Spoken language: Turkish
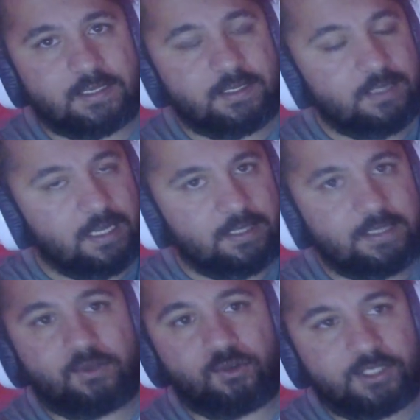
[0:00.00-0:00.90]
Alt ligde
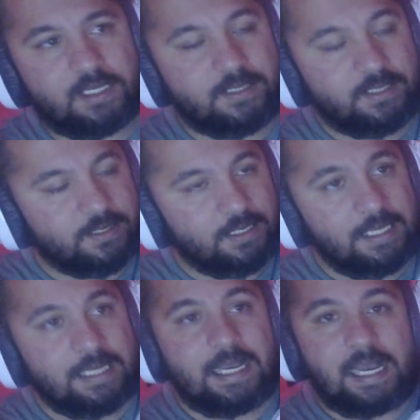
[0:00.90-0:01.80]
oynayacağınız için de
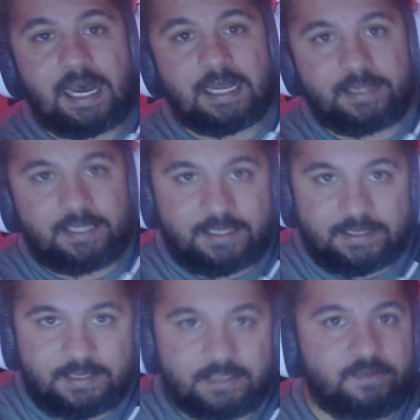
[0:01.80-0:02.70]
alt ligin
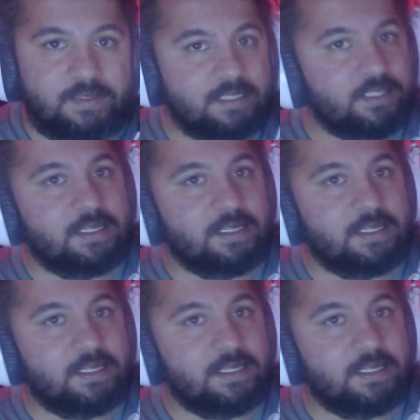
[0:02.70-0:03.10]
size vereceği